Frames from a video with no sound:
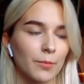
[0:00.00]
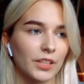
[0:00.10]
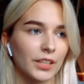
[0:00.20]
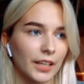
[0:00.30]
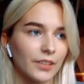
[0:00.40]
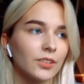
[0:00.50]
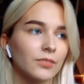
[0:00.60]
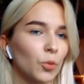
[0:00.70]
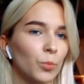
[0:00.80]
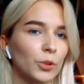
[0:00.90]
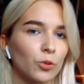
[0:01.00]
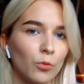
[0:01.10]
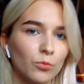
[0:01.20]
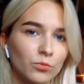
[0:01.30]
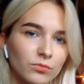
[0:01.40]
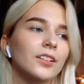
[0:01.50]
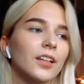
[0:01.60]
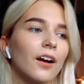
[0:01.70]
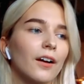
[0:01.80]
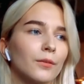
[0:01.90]
время нет, но потом,
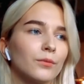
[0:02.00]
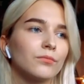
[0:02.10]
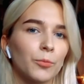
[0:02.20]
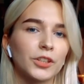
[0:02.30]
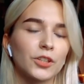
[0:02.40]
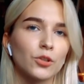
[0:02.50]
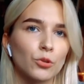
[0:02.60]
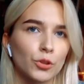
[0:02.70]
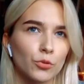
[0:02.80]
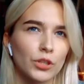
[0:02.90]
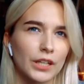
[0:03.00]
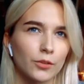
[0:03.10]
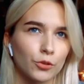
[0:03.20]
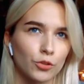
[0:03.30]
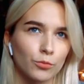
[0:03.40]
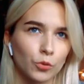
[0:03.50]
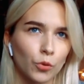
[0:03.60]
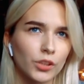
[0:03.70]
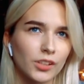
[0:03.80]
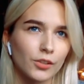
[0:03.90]
когда об этой истории узнали очень
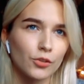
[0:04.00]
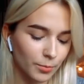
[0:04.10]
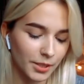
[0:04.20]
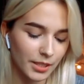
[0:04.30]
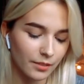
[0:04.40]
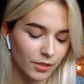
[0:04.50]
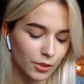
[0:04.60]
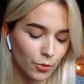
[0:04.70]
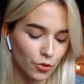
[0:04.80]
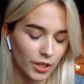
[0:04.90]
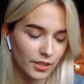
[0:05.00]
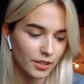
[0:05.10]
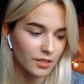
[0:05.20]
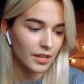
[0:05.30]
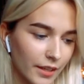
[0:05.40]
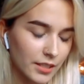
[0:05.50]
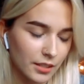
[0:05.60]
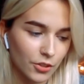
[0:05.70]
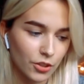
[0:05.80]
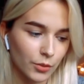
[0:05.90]
многие из близкого окружения, я
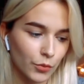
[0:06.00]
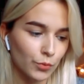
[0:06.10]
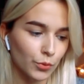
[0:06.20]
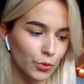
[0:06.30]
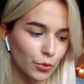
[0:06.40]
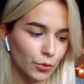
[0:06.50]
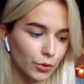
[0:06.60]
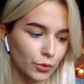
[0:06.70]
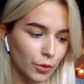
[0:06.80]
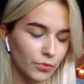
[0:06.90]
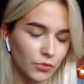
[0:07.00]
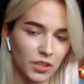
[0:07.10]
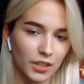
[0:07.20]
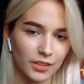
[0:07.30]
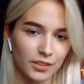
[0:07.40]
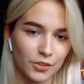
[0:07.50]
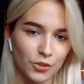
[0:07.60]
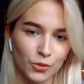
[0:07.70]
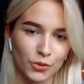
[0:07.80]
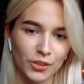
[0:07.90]
слышала в свою сторону обвинение,
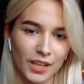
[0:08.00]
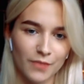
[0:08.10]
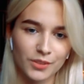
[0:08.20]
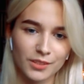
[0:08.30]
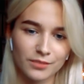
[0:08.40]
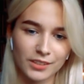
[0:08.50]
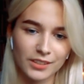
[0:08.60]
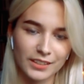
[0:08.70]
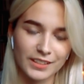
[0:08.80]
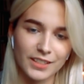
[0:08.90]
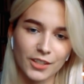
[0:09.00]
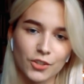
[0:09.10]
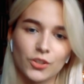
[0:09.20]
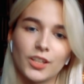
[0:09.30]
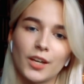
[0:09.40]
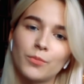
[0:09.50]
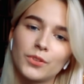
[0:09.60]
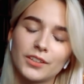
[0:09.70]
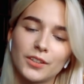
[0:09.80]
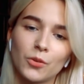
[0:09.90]
что это я виновата, это значит, я
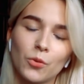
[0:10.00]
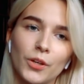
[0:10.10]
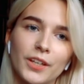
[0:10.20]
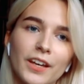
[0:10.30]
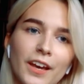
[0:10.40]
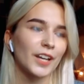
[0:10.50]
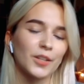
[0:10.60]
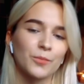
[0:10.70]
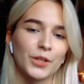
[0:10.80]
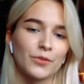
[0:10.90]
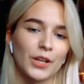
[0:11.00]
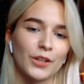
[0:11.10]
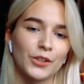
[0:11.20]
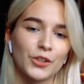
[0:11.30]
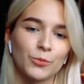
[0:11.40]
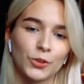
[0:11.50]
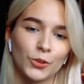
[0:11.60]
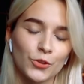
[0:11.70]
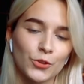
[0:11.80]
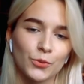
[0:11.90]
была такой, я не проявляла к нему
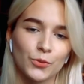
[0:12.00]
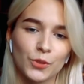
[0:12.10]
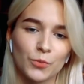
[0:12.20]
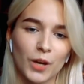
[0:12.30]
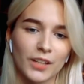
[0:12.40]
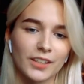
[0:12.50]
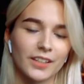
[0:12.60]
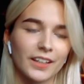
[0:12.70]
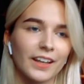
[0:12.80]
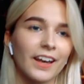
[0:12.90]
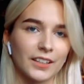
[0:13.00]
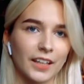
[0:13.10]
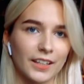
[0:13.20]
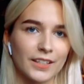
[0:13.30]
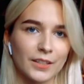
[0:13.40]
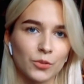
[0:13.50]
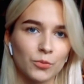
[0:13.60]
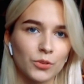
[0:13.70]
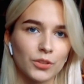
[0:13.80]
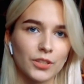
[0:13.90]
должного внимания. Тогда я
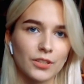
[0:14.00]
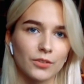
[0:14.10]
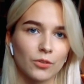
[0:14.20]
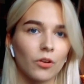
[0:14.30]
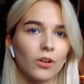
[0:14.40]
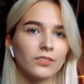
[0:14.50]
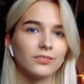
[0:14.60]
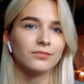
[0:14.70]
задумалась, но